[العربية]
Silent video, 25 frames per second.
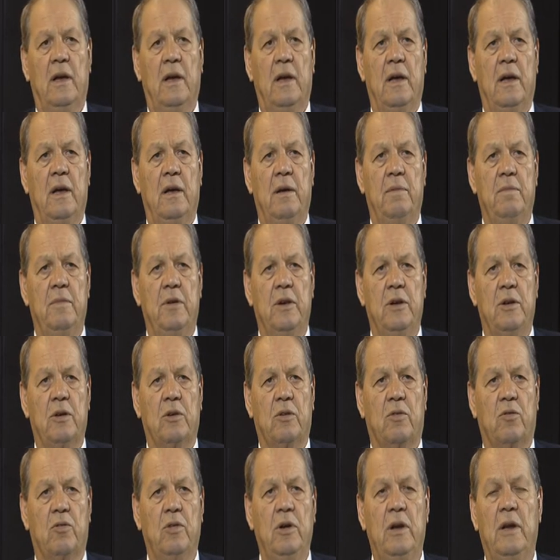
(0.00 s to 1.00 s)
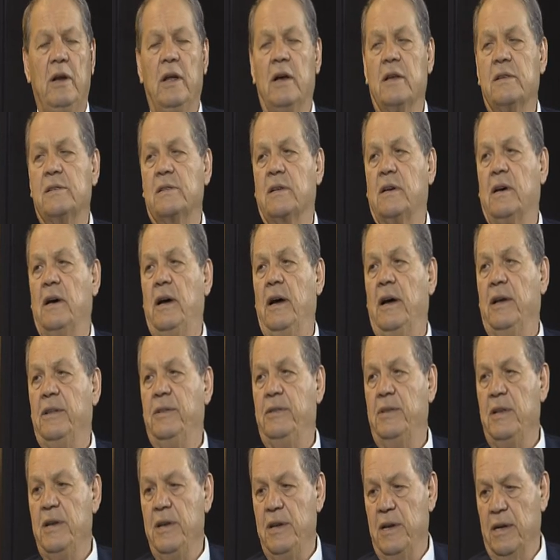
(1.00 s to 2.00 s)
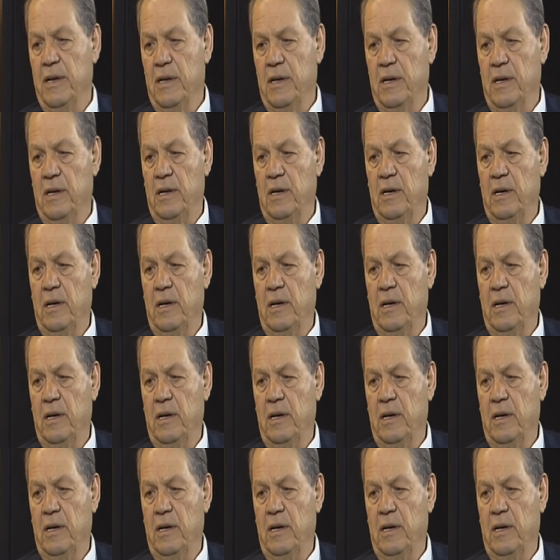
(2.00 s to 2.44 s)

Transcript: آه، من كل أصقاع الدنيا